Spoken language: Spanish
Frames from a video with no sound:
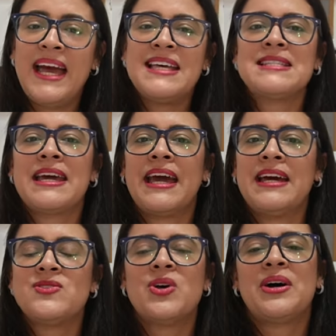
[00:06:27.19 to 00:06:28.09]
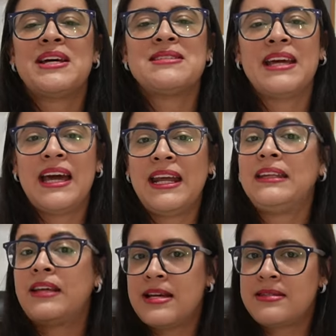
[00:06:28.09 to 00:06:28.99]
es que Sogras tiene
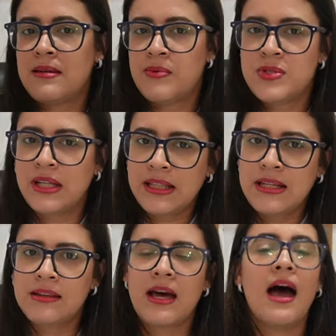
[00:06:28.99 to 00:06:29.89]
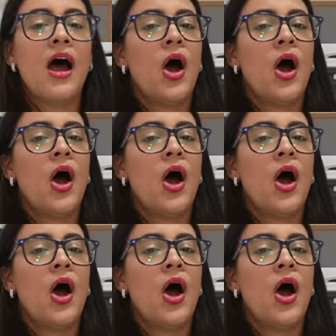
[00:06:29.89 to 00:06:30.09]
tres tipos de tinta.